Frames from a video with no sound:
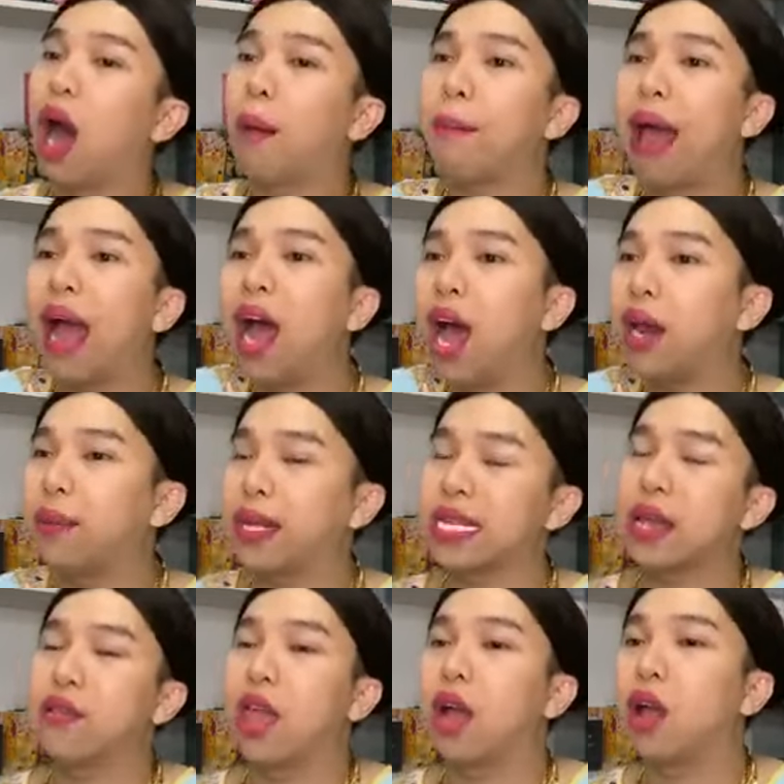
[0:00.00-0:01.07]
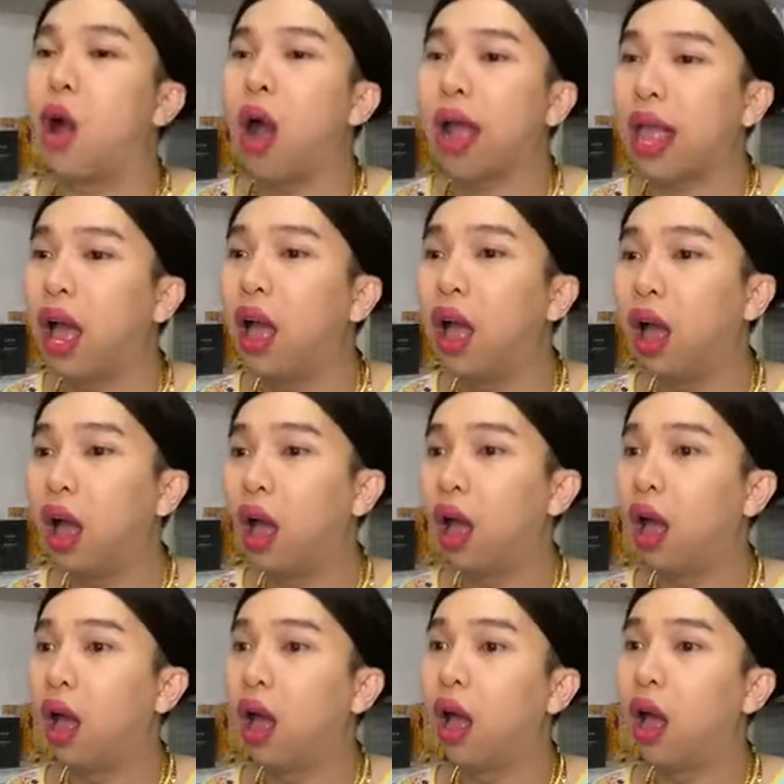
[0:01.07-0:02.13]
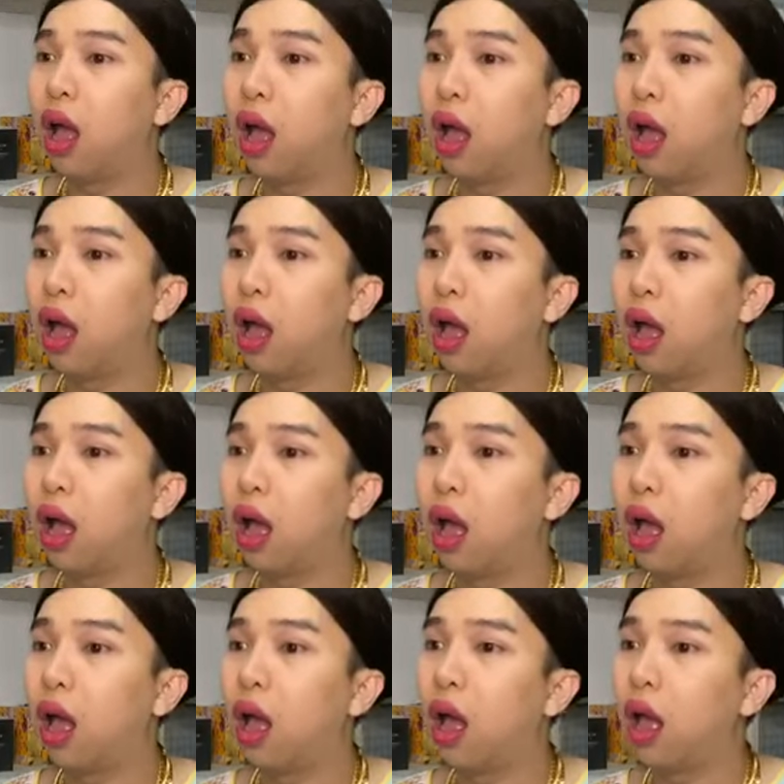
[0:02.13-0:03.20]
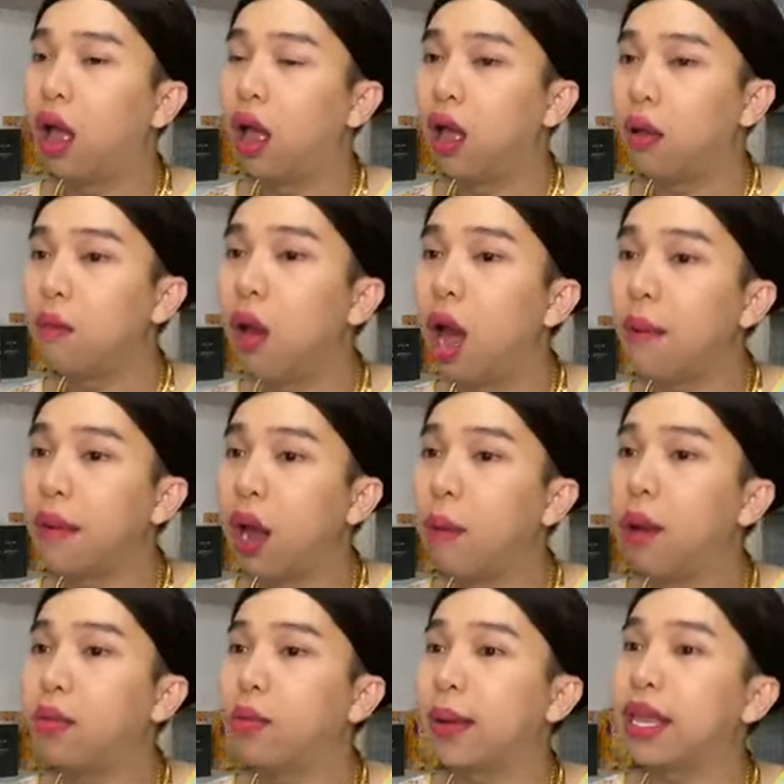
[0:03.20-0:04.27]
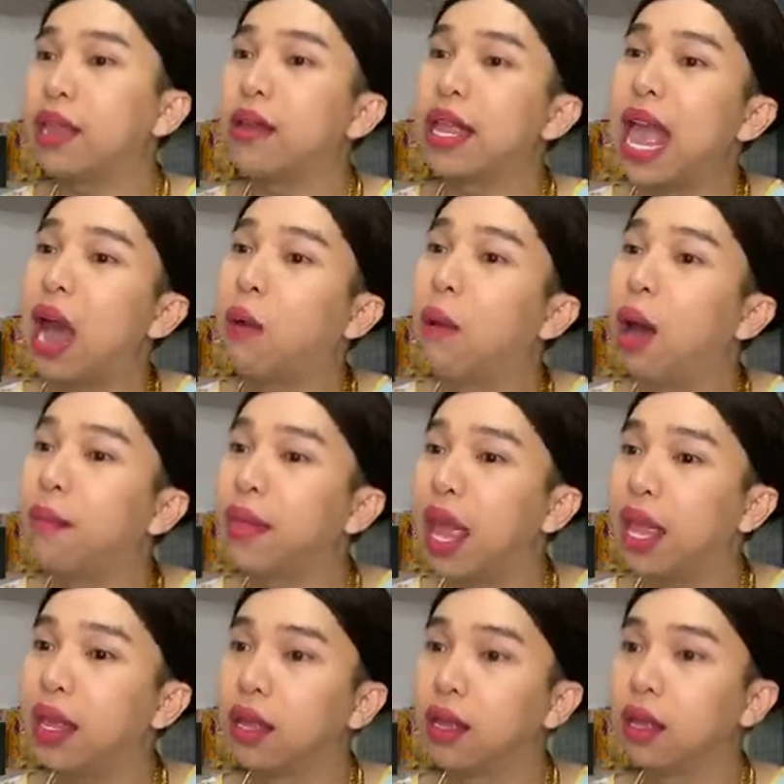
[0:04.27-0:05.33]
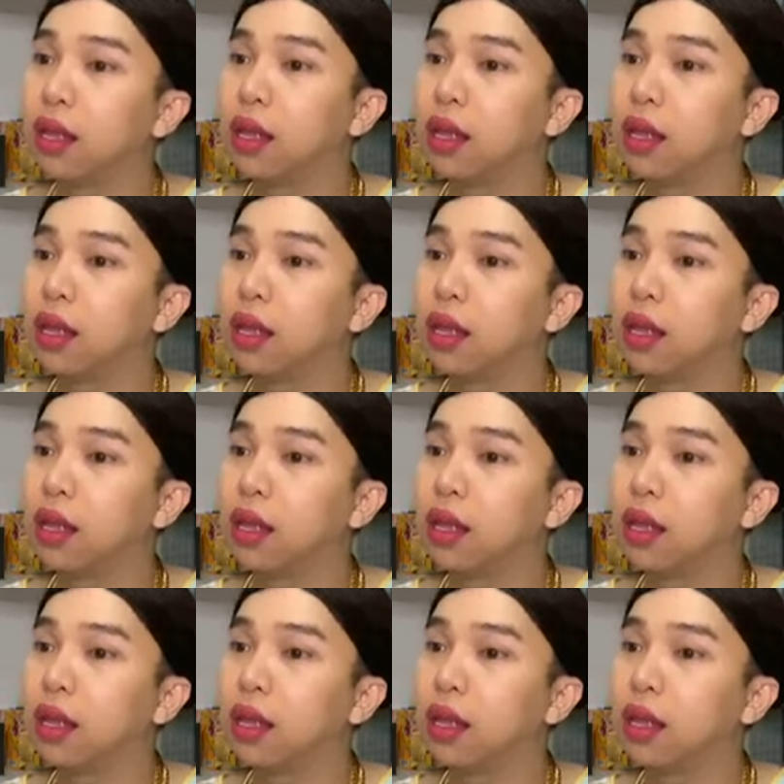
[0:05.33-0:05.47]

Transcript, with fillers: bữa họ bán hết mà sao giờ còn này vậy bơm. bơm đâu bơm tụi bay chưa giao bơm gì